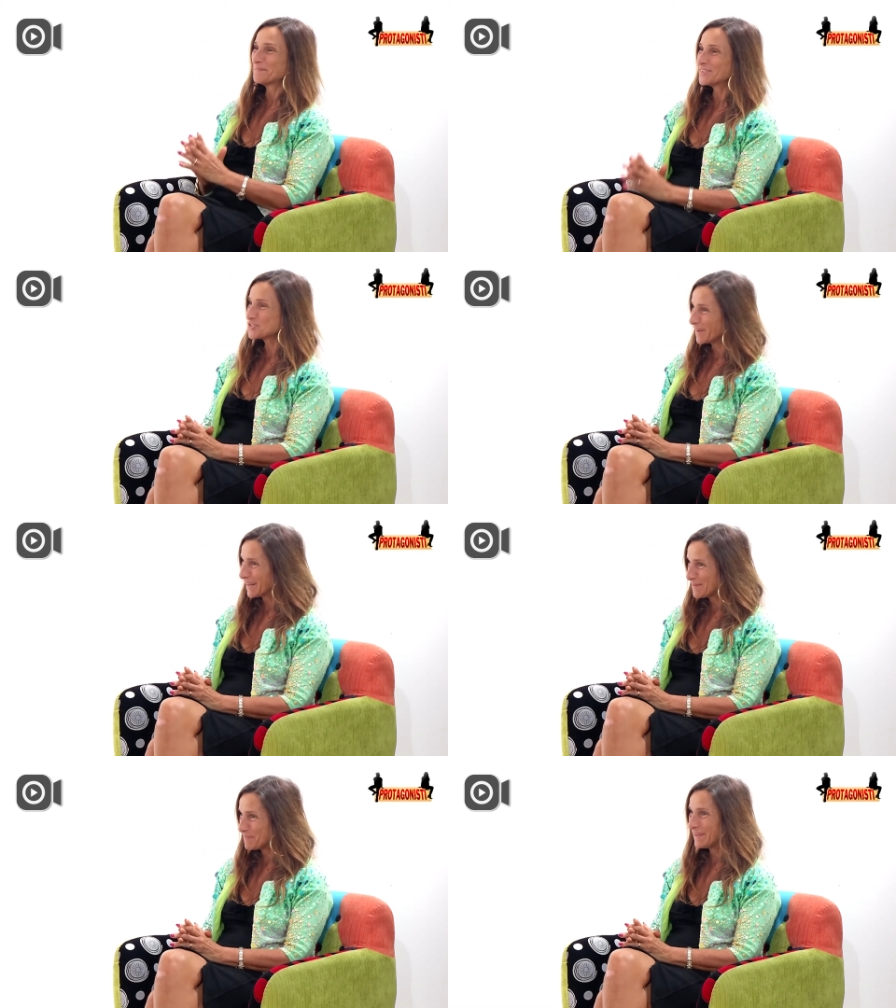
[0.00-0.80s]

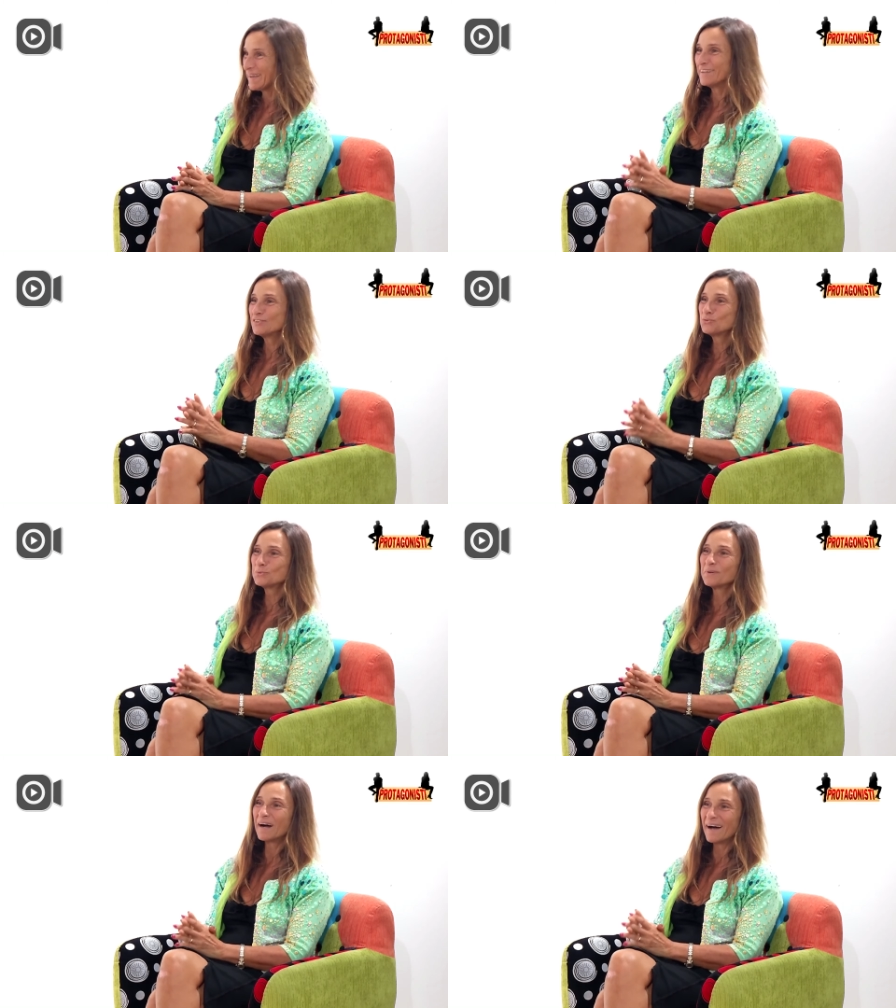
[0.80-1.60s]
Giovanna Pia,
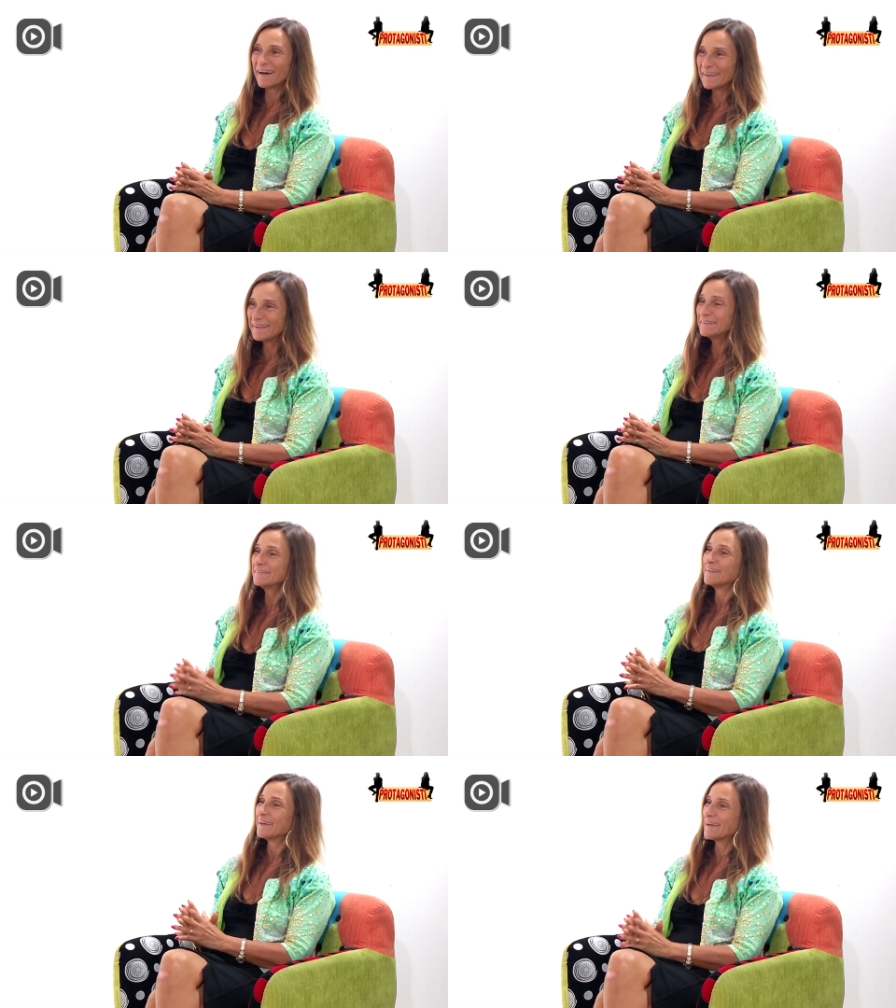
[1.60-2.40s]
tu hai
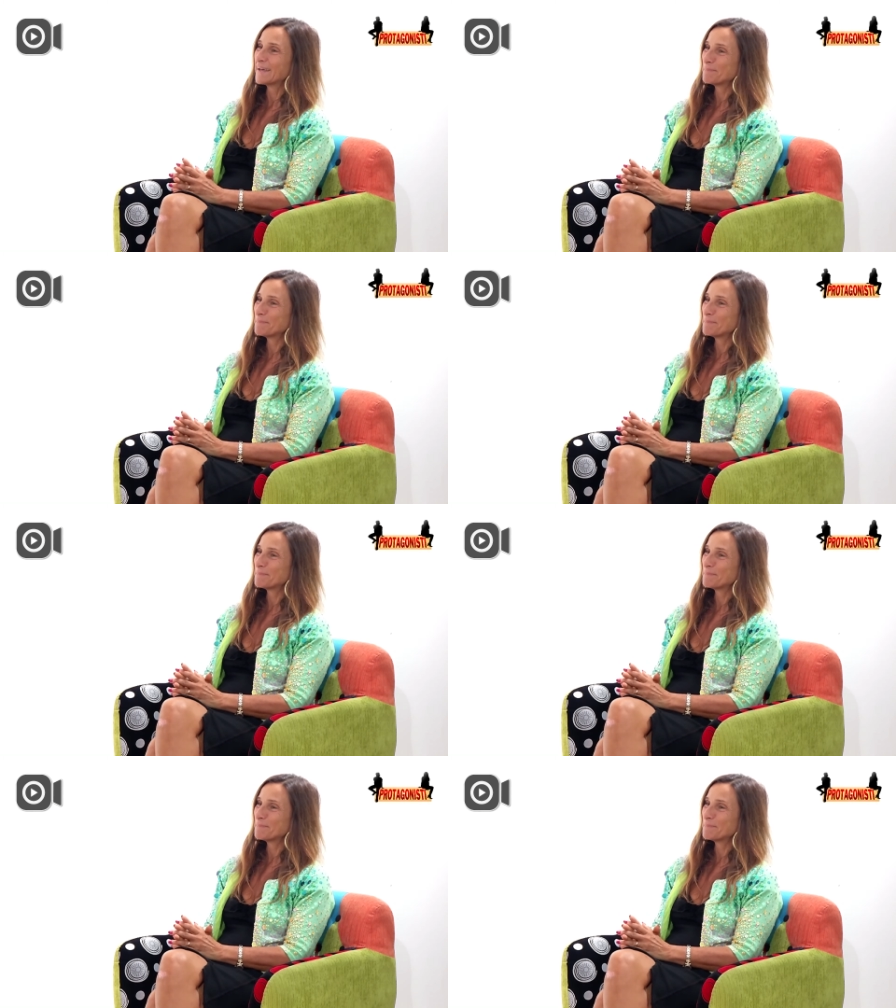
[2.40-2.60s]
eh,